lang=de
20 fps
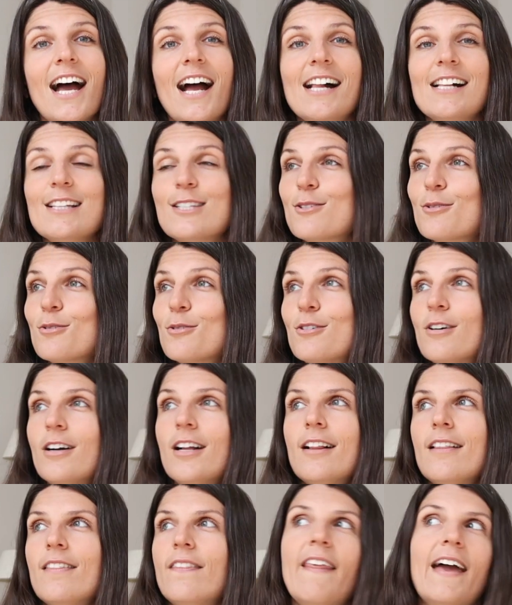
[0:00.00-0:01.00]
also
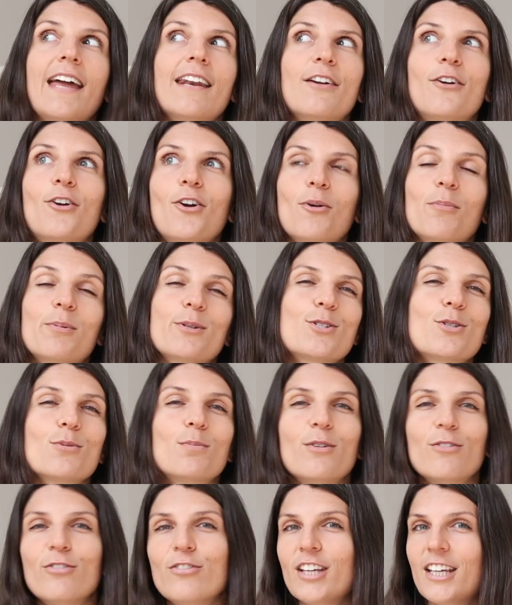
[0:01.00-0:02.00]
deinen Körper zu
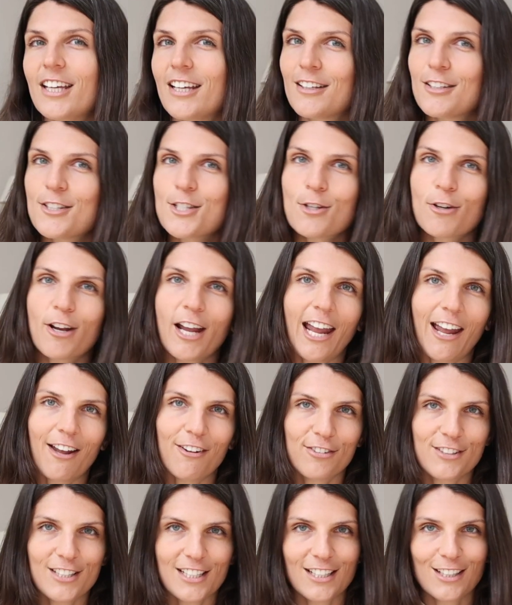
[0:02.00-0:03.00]
bewegen, zu
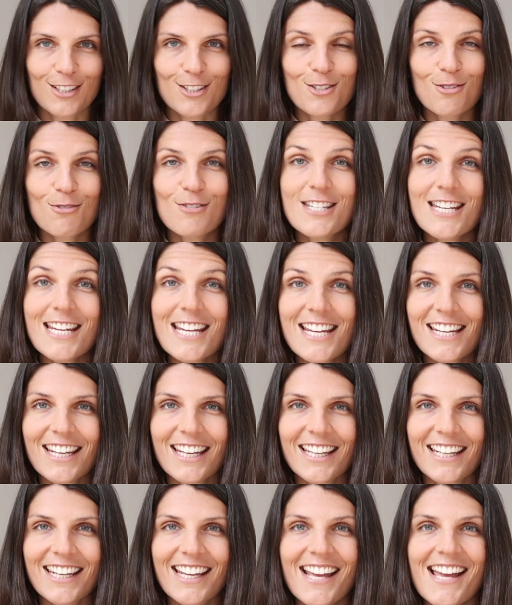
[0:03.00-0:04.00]
kräftigen, zu
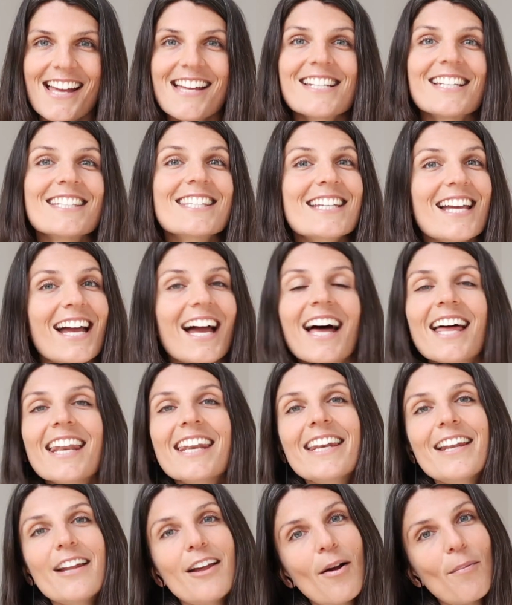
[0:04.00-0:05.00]
dehnen. Das
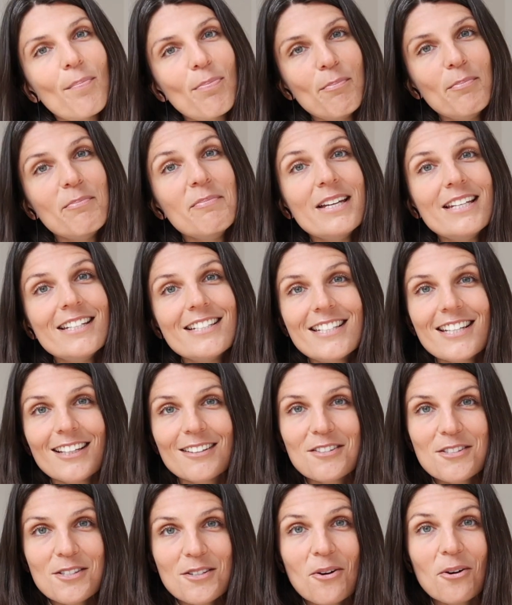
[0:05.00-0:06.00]
kann der
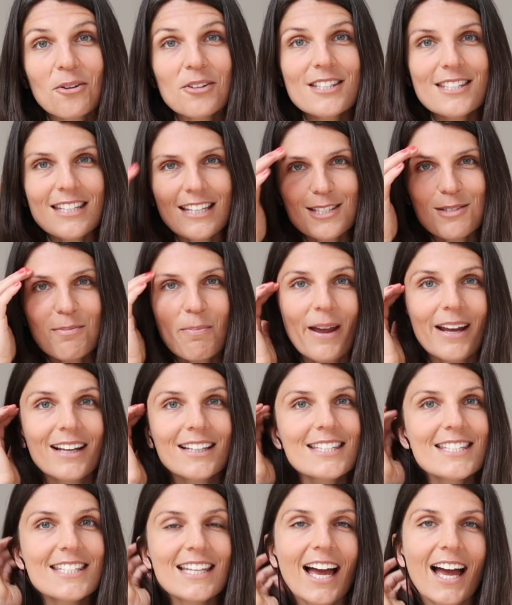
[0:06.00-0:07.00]

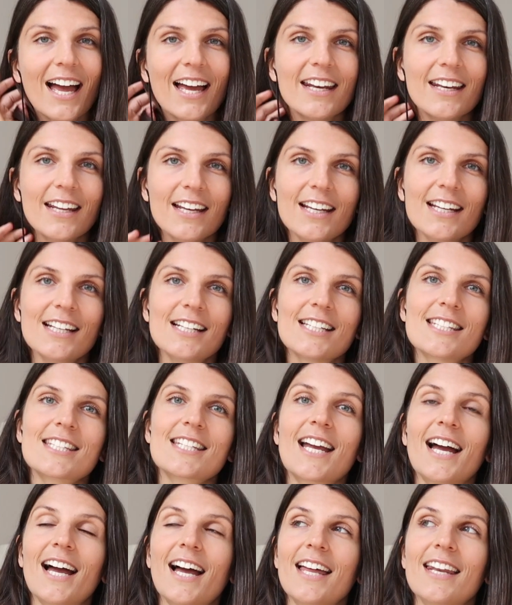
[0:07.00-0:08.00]
Meditationsaspekt sein,
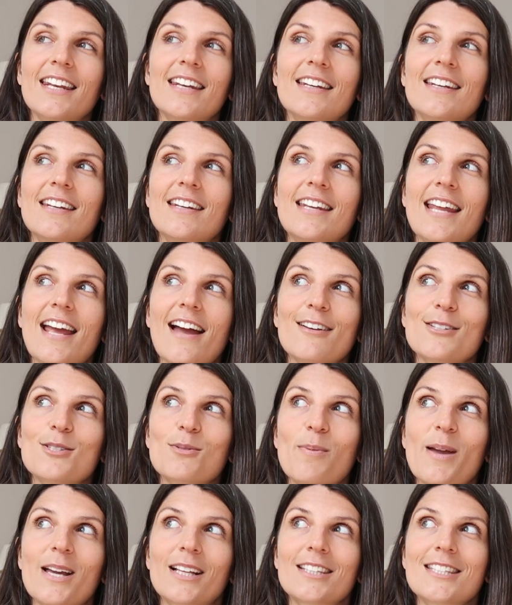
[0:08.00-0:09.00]
das kann der
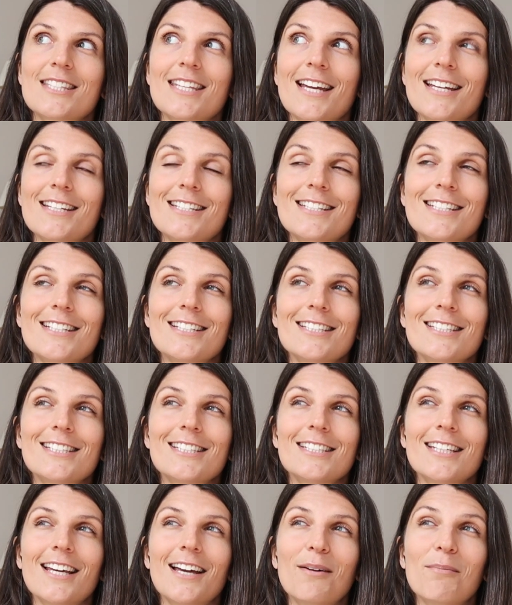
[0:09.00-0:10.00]
Aspekt sein,
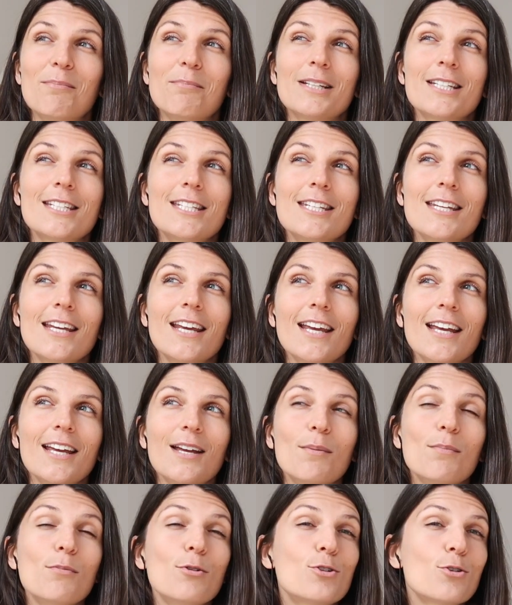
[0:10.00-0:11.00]
dich äh, mit
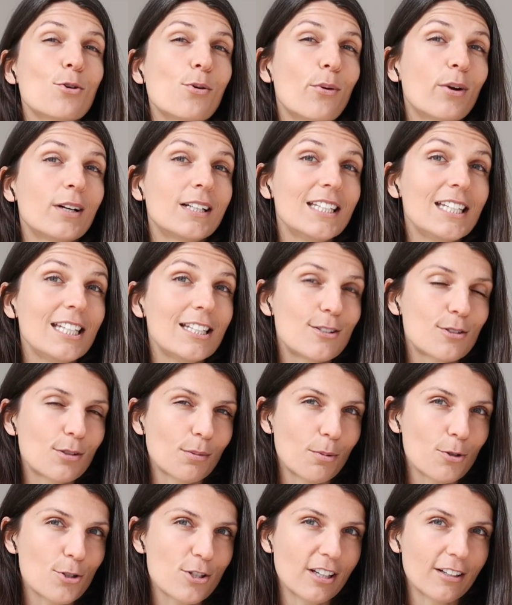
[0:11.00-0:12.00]
Mythologie zu
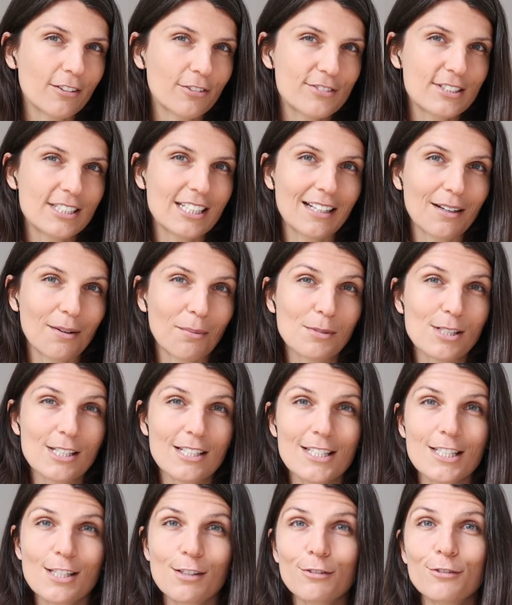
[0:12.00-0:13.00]
beschäftigen,
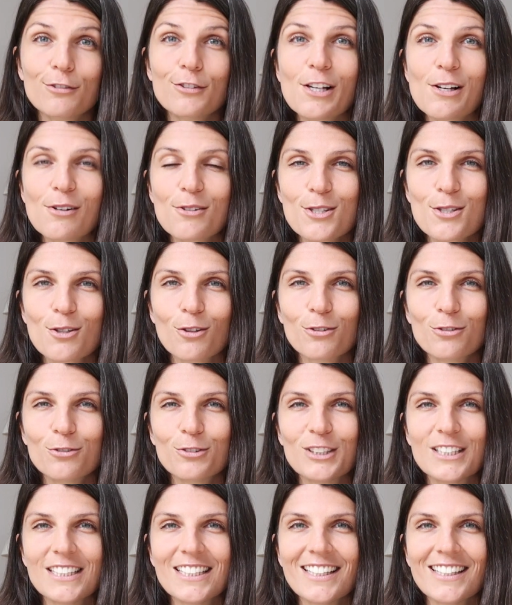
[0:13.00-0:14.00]
mit
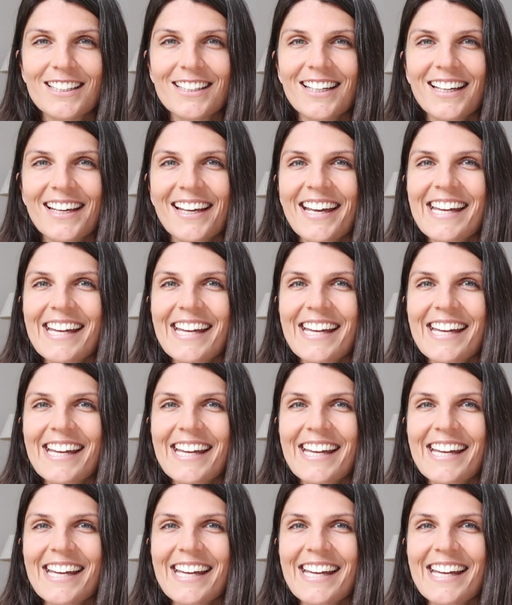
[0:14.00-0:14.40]
Philosophie.